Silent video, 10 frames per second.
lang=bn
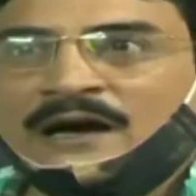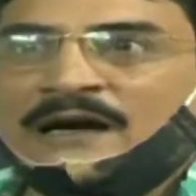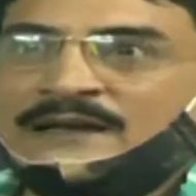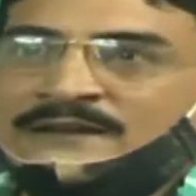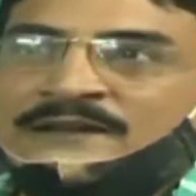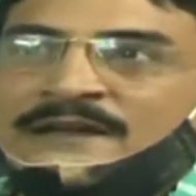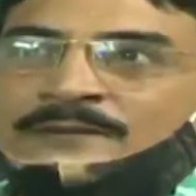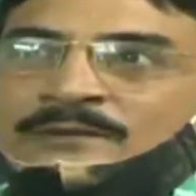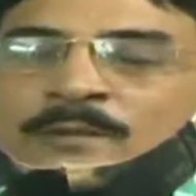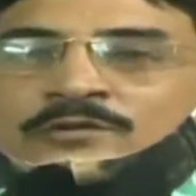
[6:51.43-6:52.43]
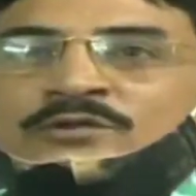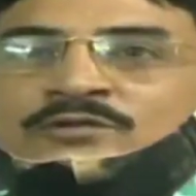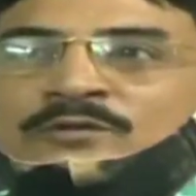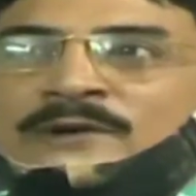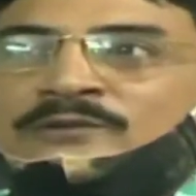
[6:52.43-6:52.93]
আর একদিকে এই
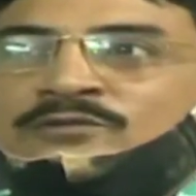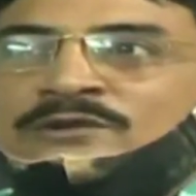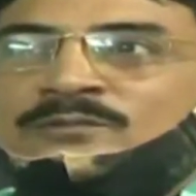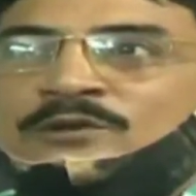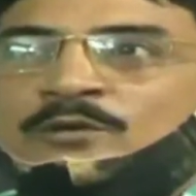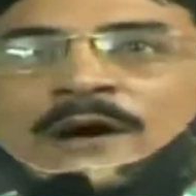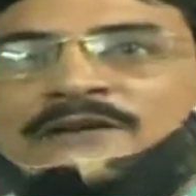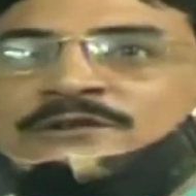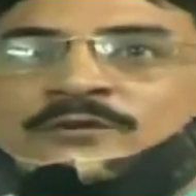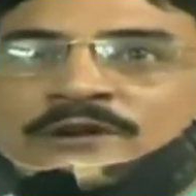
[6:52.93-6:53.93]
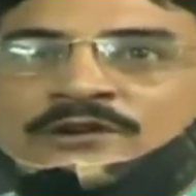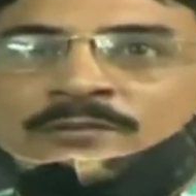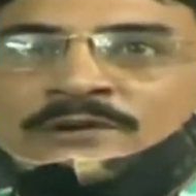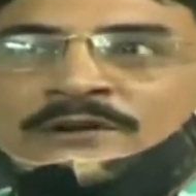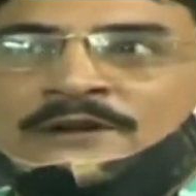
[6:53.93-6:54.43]
বিপর্যস্ত মানুষের মুখেও হাসি ফোটাতে
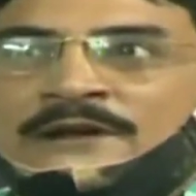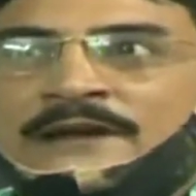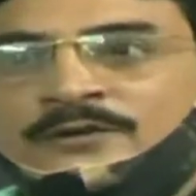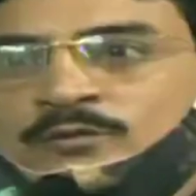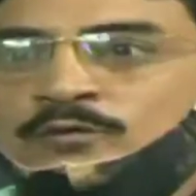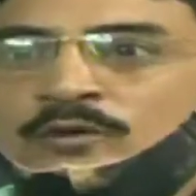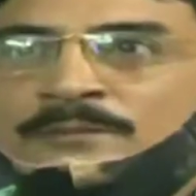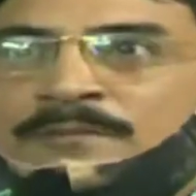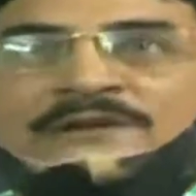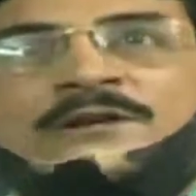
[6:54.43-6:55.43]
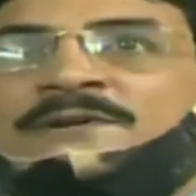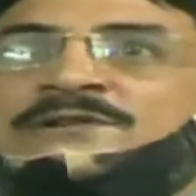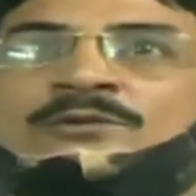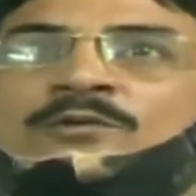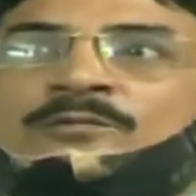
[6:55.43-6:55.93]
হবে এই দুটোই
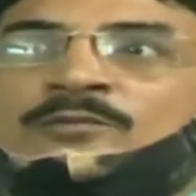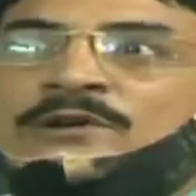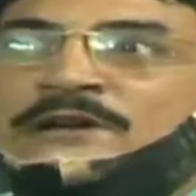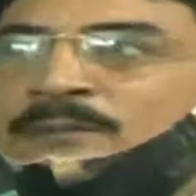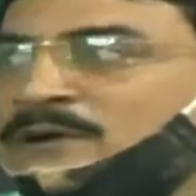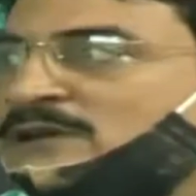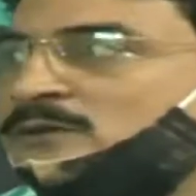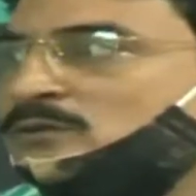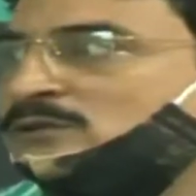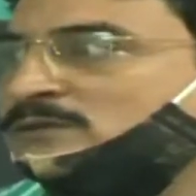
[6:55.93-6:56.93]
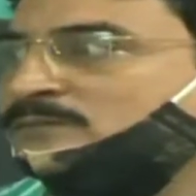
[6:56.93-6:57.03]
পাশাপাশি করব বলেই আমরা ঠিক করেছি